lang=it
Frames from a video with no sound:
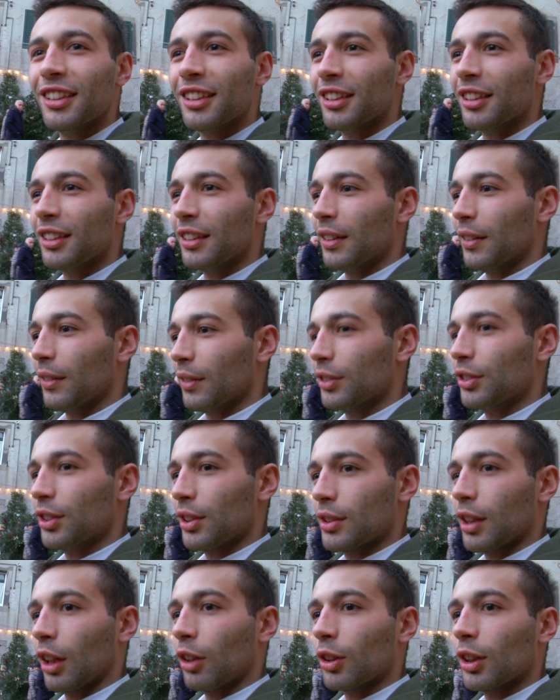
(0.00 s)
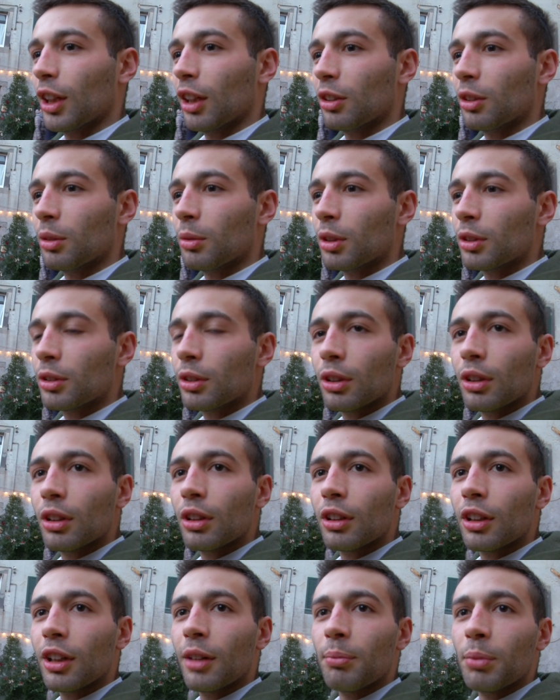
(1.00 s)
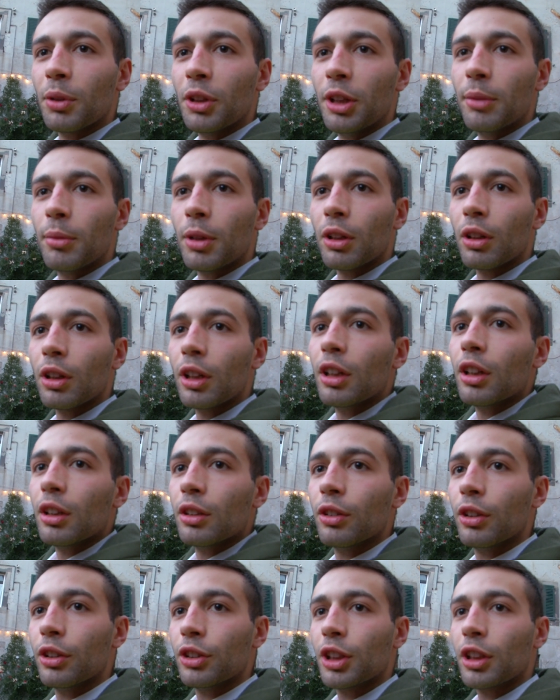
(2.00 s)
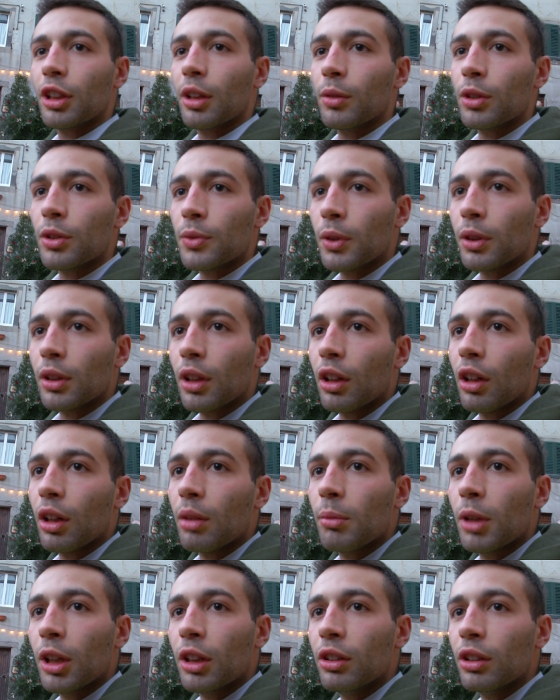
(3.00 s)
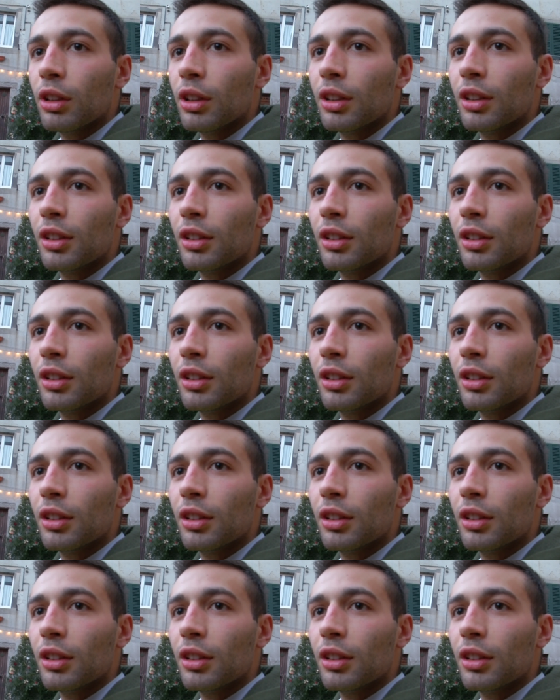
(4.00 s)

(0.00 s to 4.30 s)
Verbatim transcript: Bene, sei... Ci stanno dando molto campo libero e noi cerchiamo di sfruttarlo al meglio.